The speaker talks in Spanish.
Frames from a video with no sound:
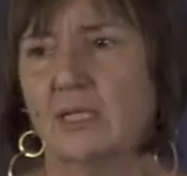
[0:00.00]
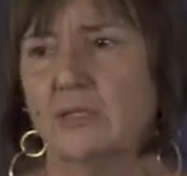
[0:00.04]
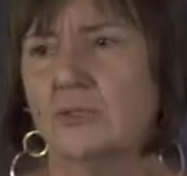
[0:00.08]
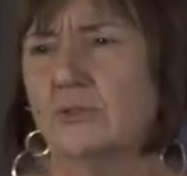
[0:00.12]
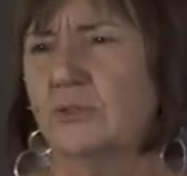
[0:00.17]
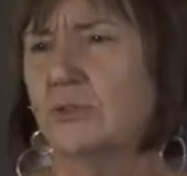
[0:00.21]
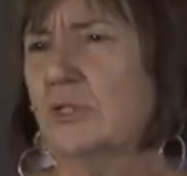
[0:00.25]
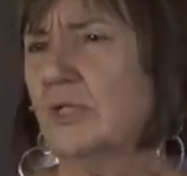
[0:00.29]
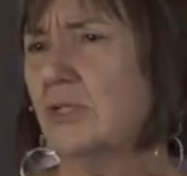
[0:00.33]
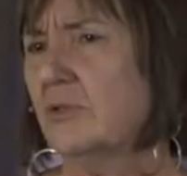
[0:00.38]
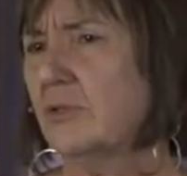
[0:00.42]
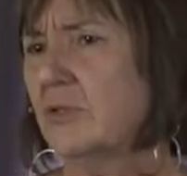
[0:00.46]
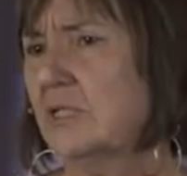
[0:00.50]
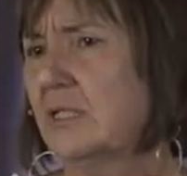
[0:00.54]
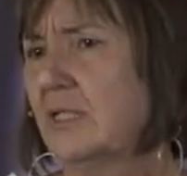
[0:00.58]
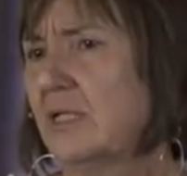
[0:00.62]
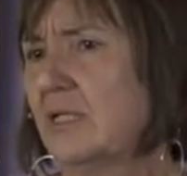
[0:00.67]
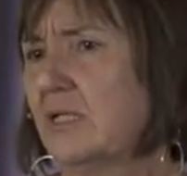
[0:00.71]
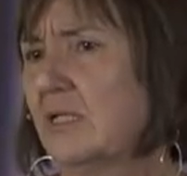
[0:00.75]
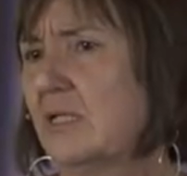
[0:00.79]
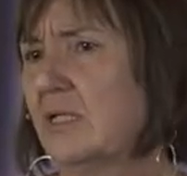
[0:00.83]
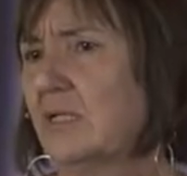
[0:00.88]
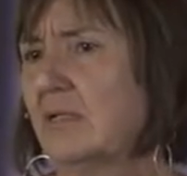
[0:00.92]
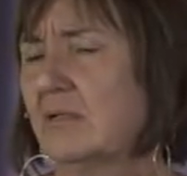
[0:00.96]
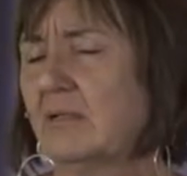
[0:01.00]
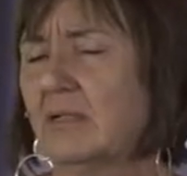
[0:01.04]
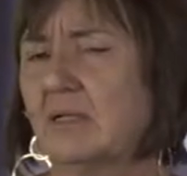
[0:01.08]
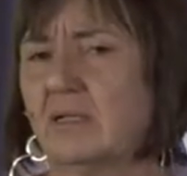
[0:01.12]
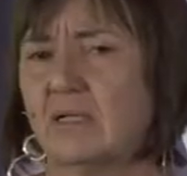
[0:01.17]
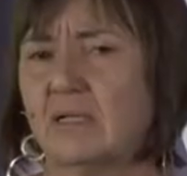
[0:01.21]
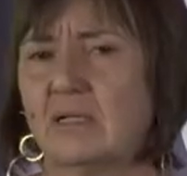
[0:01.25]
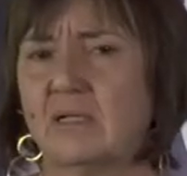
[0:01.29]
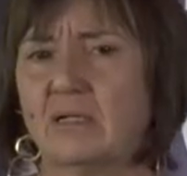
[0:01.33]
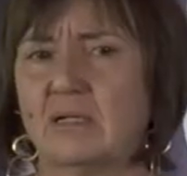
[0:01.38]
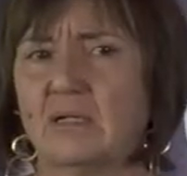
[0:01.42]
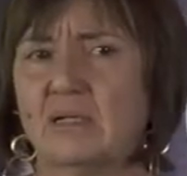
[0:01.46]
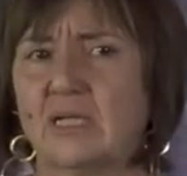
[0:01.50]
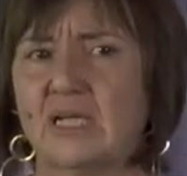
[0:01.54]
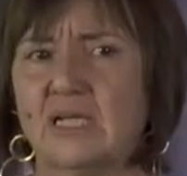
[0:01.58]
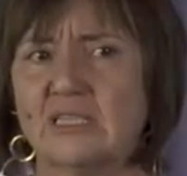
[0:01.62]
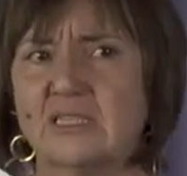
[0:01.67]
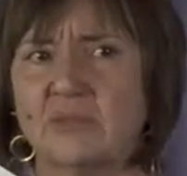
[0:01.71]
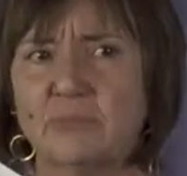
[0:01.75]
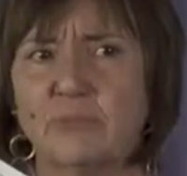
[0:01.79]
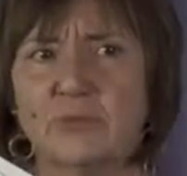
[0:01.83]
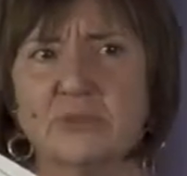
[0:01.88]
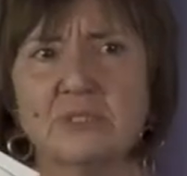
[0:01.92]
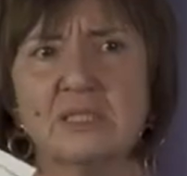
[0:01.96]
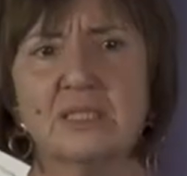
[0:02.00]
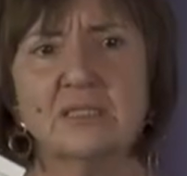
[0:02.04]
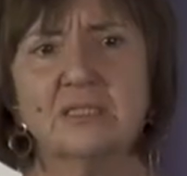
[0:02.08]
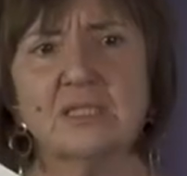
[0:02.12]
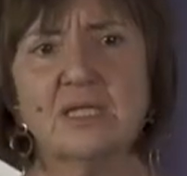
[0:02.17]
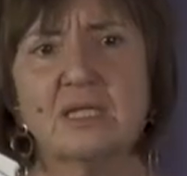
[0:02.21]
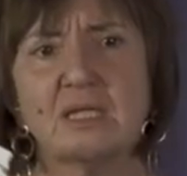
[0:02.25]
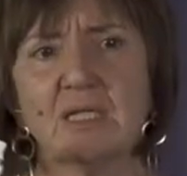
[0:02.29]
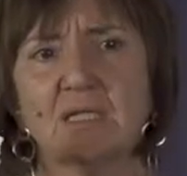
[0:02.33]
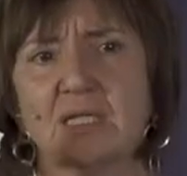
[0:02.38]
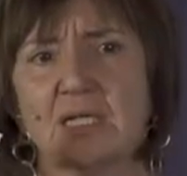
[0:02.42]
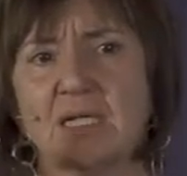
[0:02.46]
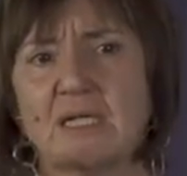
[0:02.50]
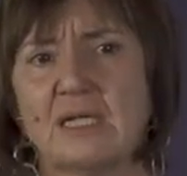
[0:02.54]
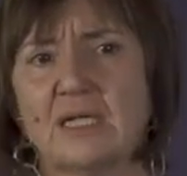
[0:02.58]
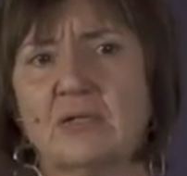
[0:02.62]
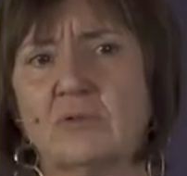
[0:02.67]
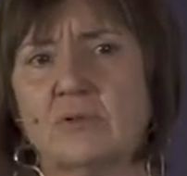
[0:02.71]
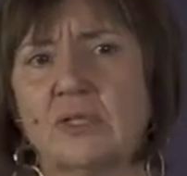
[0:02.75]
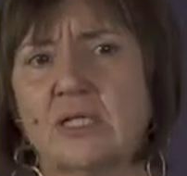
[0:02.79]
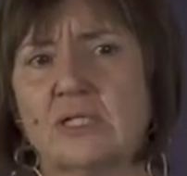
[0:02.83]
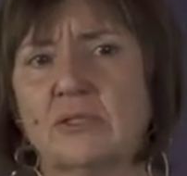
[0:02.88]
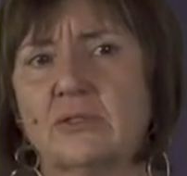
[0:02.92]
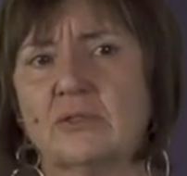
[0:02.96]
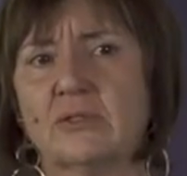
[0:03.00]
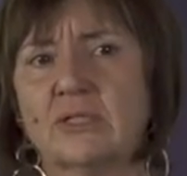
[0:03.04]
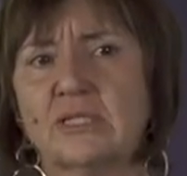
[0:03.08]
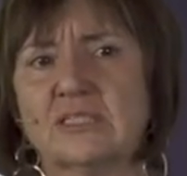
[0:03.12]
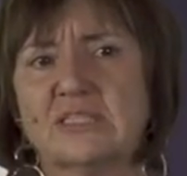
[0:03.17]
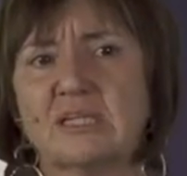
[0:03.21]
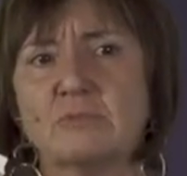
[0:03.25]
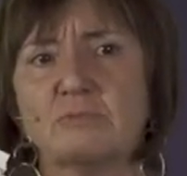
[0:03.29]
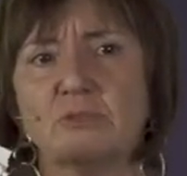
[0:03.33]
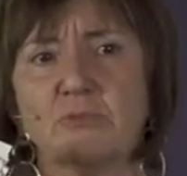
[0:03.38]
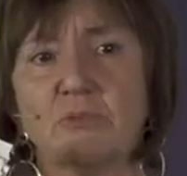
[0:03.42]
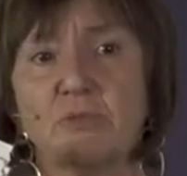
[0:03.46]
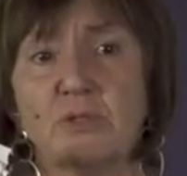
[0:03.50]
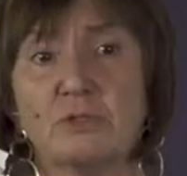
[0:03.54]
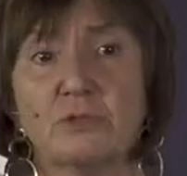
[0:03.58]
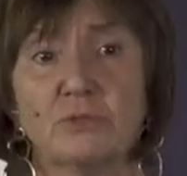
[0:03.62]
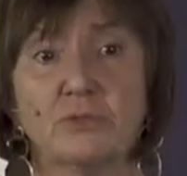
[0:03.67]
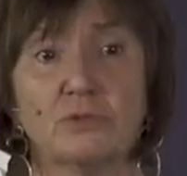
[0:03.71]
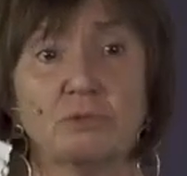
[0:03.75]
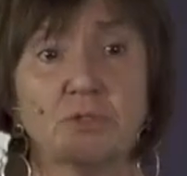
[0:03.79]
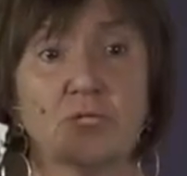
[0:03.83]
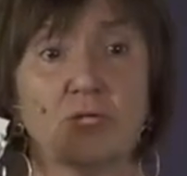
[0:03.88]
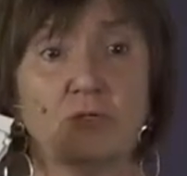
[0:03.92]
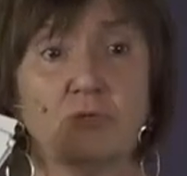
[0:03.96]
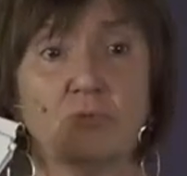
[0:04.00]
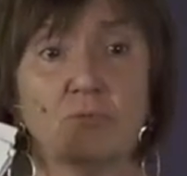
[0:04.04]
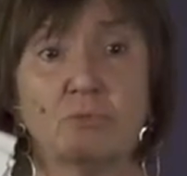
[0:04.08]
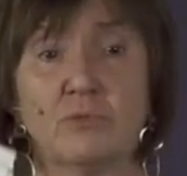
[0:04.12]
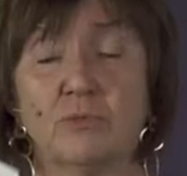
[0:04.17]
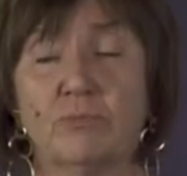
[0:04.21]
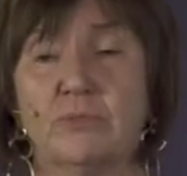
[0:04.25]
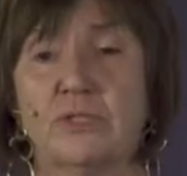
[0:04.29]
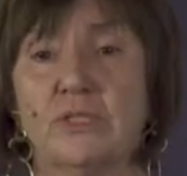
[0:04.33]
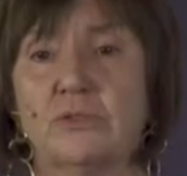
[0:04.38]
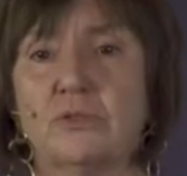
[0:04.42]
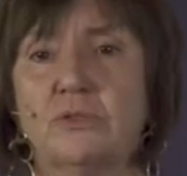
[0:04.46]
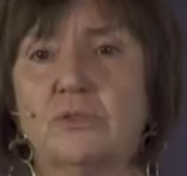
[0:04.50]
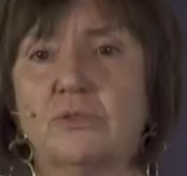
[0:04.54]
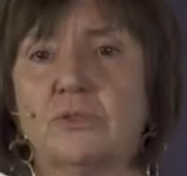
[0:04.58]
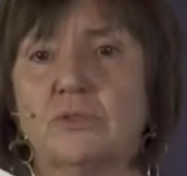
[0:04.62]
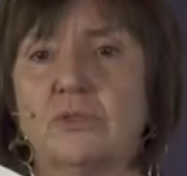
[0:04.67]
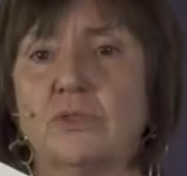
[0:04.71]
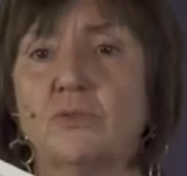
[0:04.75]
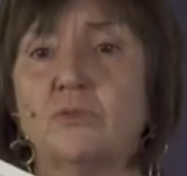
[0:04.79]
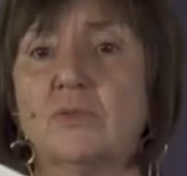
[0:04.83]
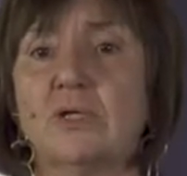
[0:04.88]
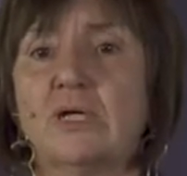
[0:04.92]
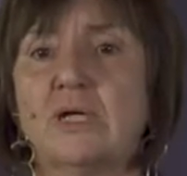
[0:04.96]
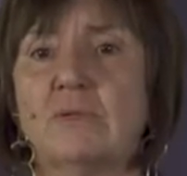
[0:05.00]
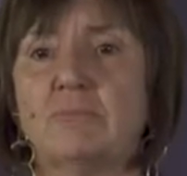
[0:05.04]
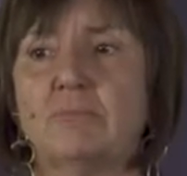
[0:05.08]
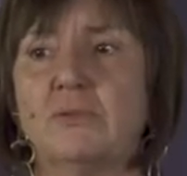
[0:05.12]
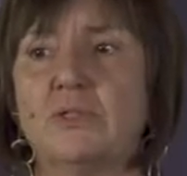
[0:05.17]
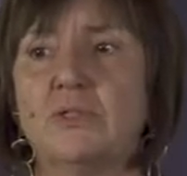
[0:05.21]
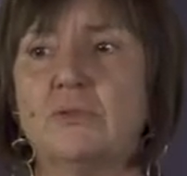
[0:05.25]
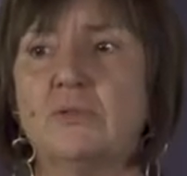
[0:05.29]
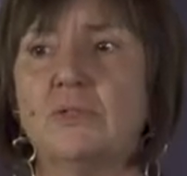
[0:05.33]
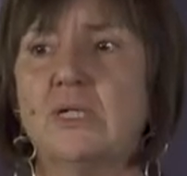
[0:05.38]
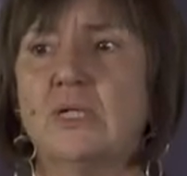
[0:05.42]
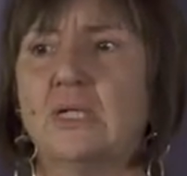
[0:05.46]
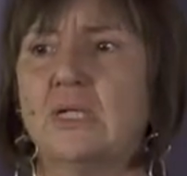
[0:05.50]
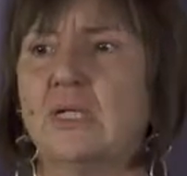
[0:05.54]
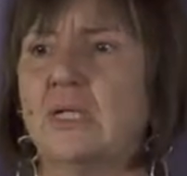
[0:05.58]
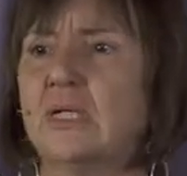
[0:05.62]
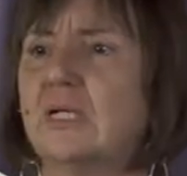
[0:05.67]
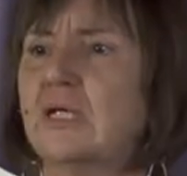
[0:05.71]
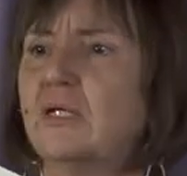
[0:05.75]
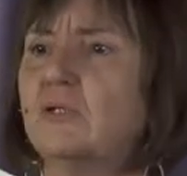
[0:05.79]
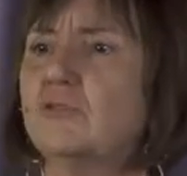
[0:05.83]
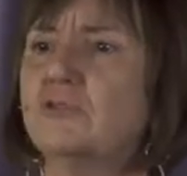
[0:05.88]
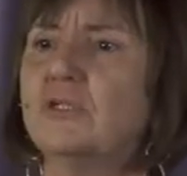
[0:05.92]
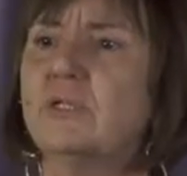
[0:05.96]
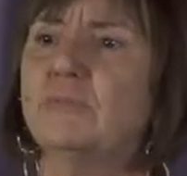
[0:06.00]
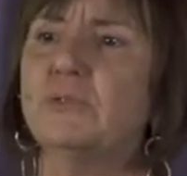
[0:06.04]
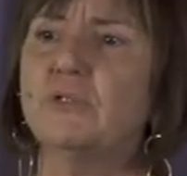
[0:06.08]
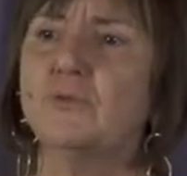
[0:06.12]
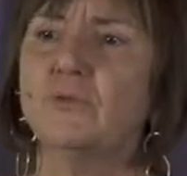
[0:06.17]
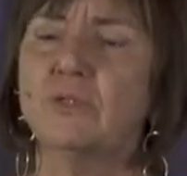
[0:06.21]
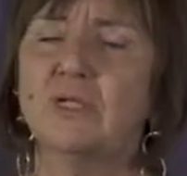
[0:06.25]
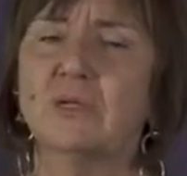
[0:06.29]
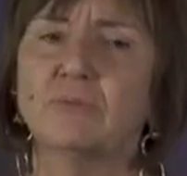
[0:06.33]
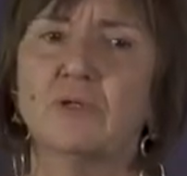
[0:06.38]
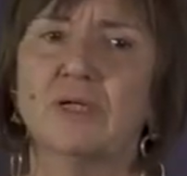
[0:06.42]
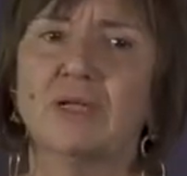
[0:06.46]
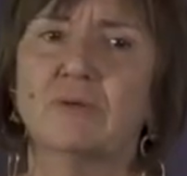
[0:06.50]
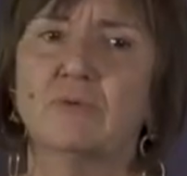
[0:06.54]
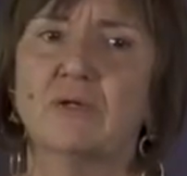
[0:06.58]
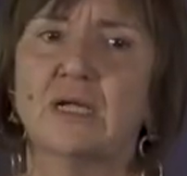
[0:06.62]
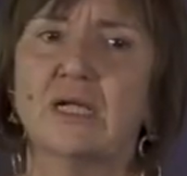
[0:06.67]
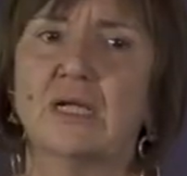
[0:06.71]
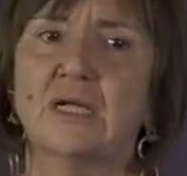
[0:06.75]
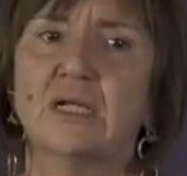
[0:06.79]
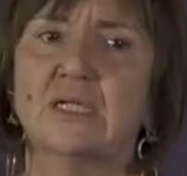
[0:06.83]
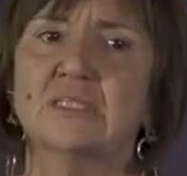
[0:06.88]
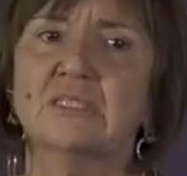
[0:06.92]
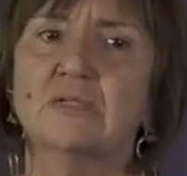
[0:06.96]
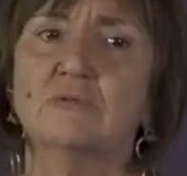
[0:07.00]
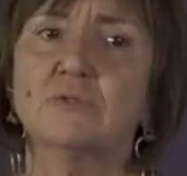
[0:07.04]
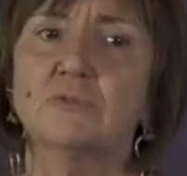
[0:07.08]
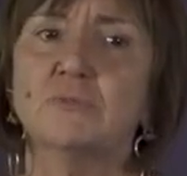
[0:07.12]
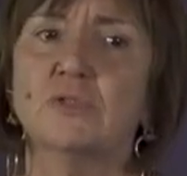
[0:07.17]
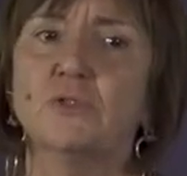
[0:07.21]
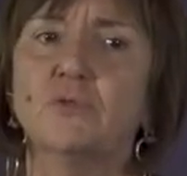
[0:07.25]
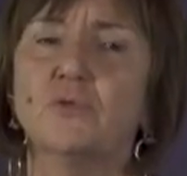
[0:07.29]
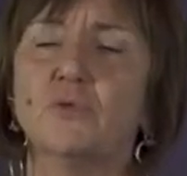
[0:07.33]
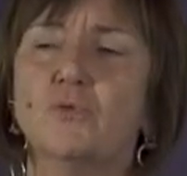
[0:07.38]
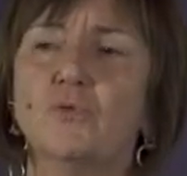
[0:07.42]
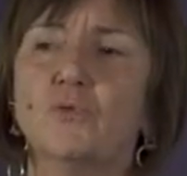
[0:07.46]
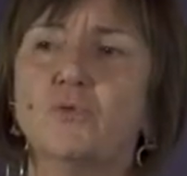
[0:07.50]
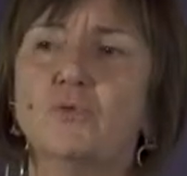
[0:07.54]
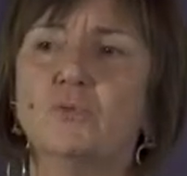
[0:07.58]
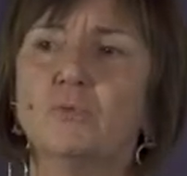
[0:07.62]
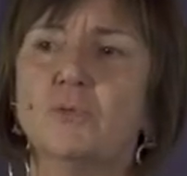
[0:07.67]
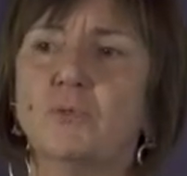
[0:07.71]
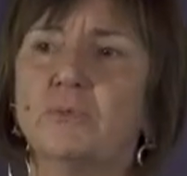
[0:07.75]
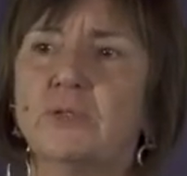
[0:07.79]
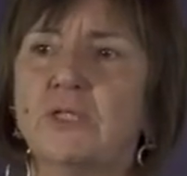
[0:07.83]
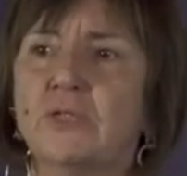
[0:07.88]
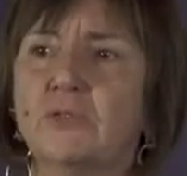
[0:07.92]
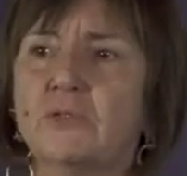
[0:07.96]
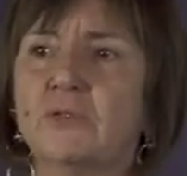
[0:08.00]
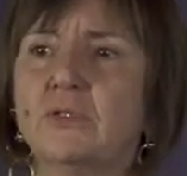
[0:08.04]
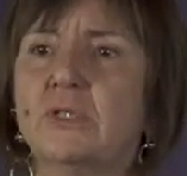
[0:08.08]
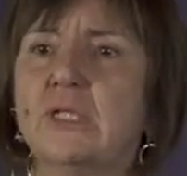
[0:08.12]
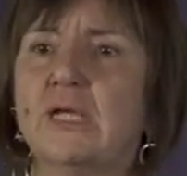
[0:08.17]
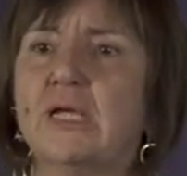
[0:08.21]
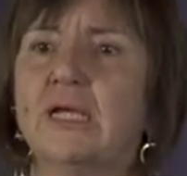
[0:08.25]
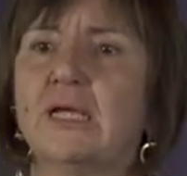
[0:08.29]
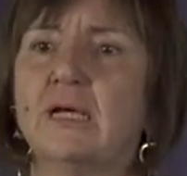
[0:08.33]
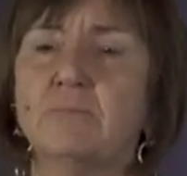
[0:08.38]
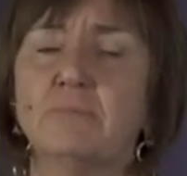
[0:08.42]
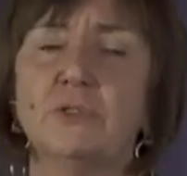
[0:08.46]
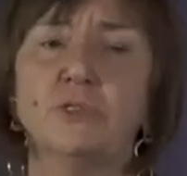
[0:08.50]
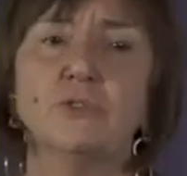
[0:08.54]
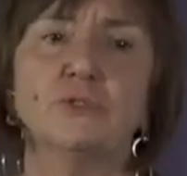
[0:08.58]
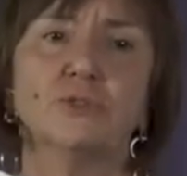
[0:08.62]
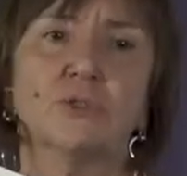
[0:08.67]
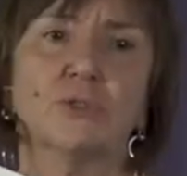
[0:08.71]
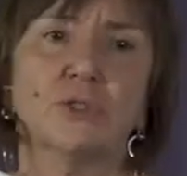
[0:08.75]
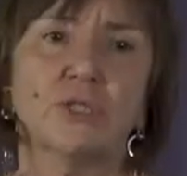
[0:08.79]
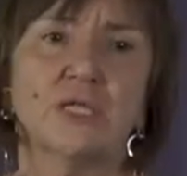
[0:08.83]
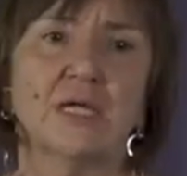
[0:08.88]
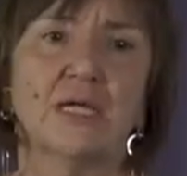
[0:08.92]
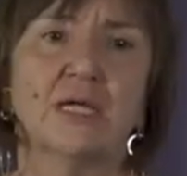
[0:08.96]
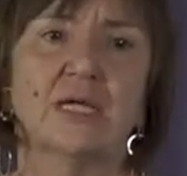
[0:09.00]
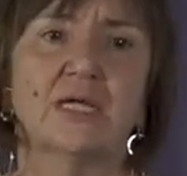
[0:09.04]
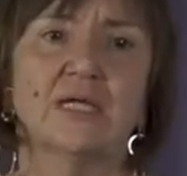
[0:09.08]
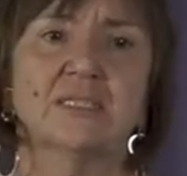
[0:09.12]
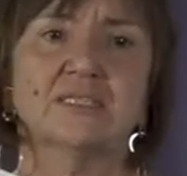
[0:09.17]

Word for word: Yo creo que eh, es importante traer a colación que estamos viviendo en un momento de un cambio, que no solamente un cambio laboral, estamos viviendo un momento de cambio social.